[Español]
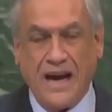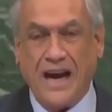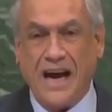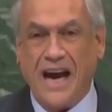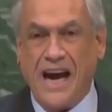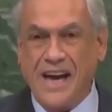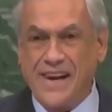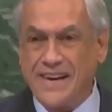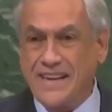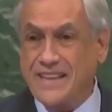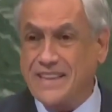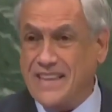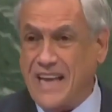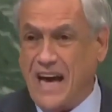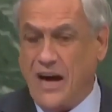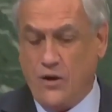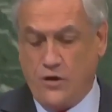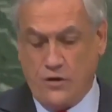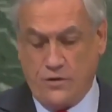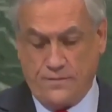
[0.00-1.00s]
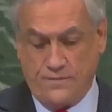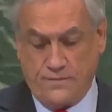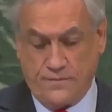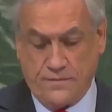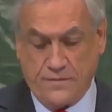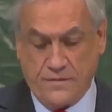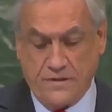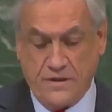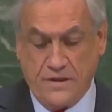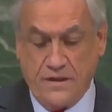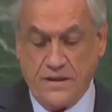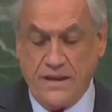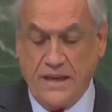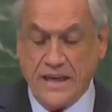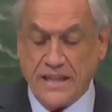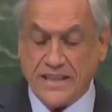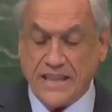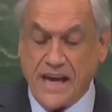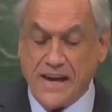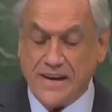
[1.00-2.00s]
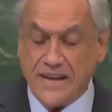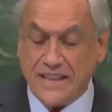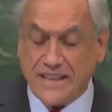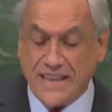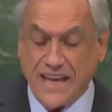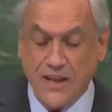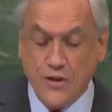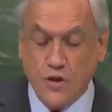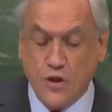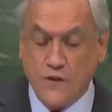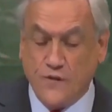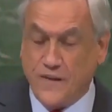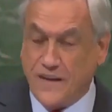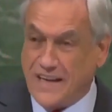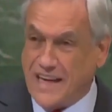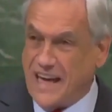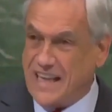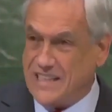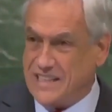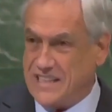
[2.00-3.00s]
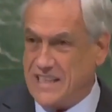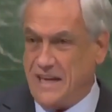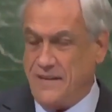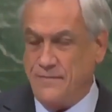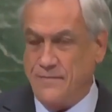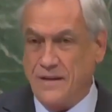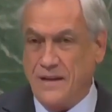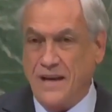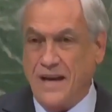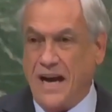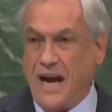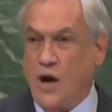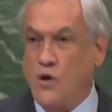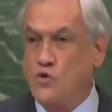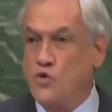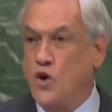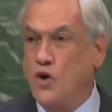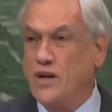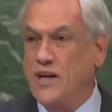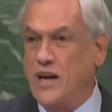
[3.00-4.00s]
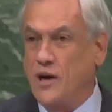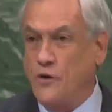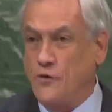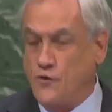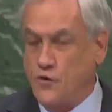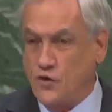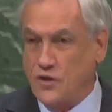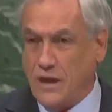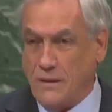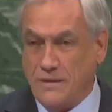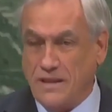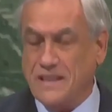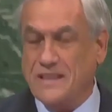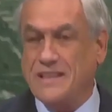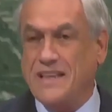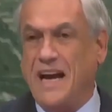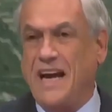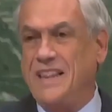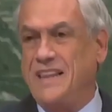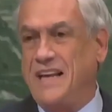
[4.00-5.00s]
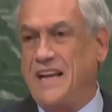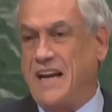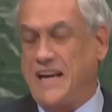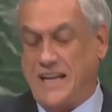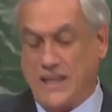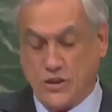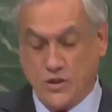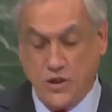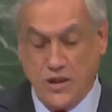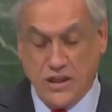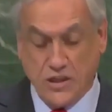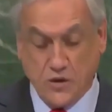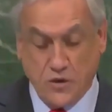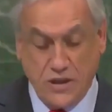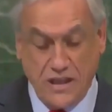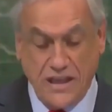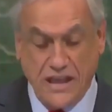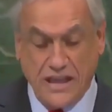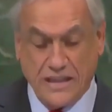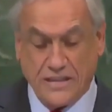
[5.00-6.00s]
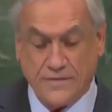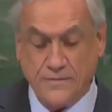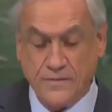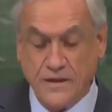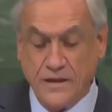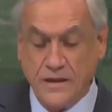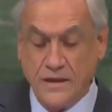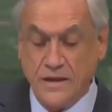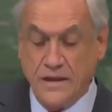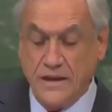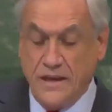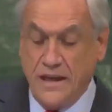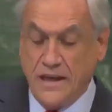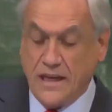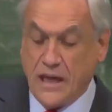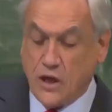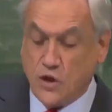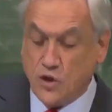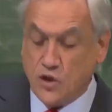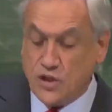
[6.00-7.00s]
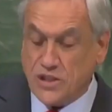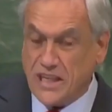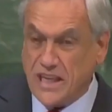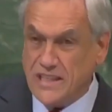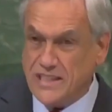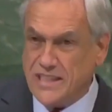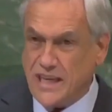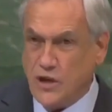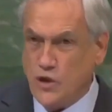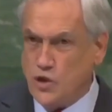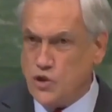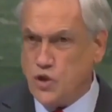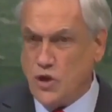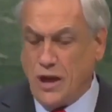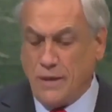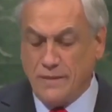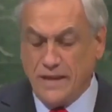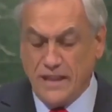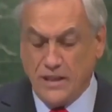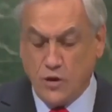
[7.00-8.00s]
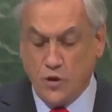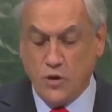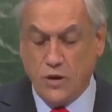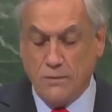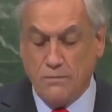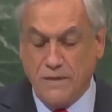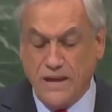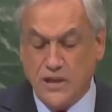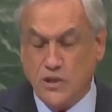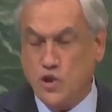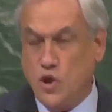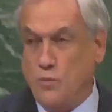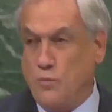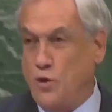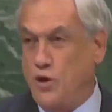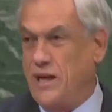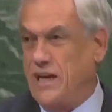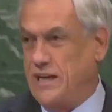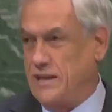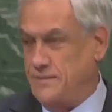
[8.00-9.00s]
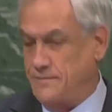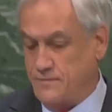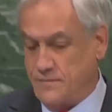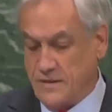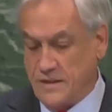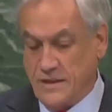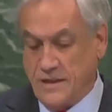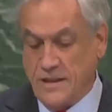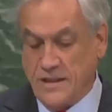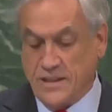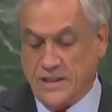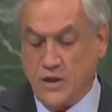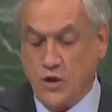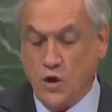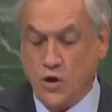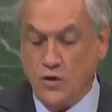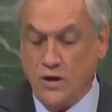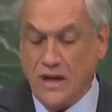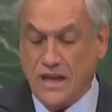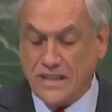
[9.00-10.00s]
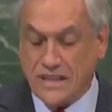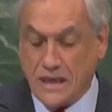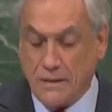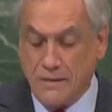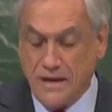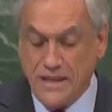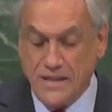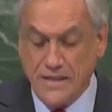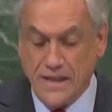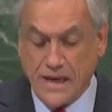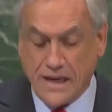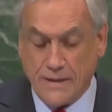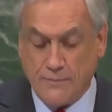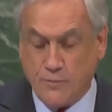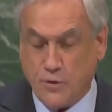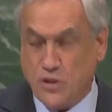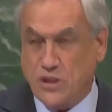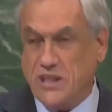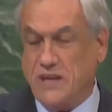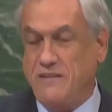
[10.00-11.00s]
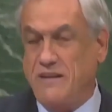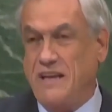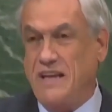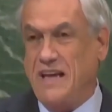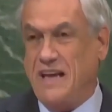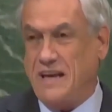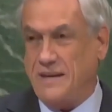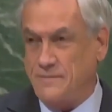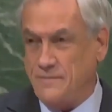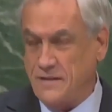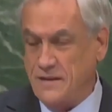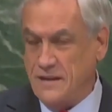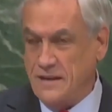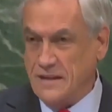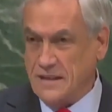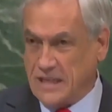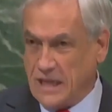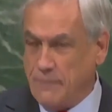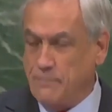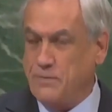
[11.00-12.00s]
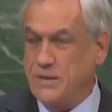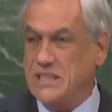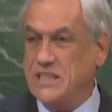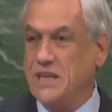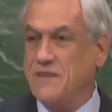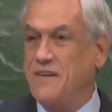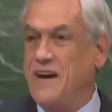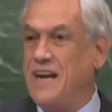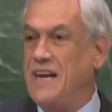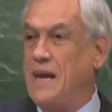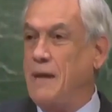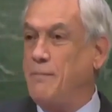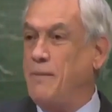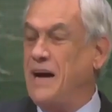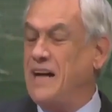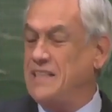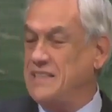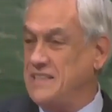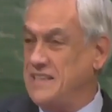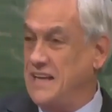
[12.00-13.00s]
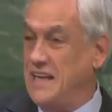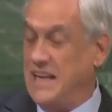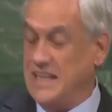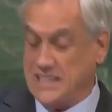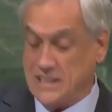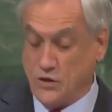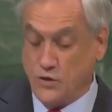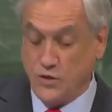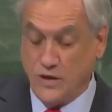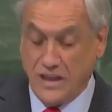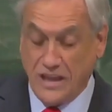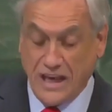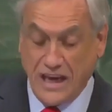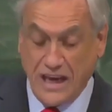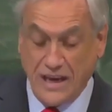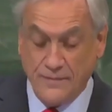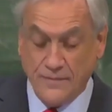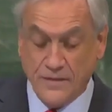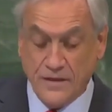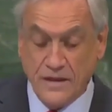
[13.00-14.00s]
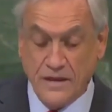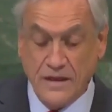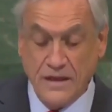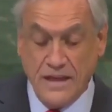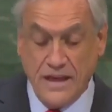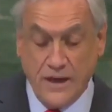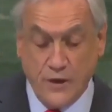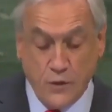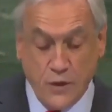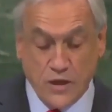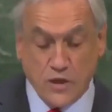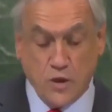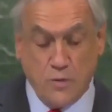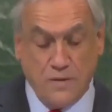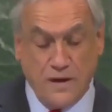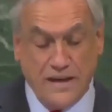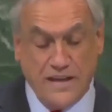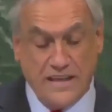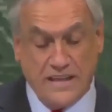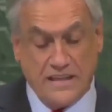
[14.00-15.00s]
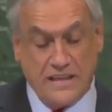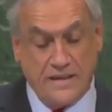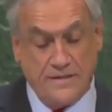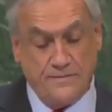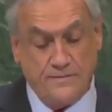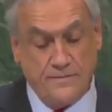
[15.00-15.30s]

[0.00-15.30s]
ha restado y está restando eficacia a un órgano fundamental de las Naciones Unidas y que concentra no solamente un inmenso poder, sino que una tremenda responsabilidad, que es preservar la paz y la seguridad en nuestro planeta.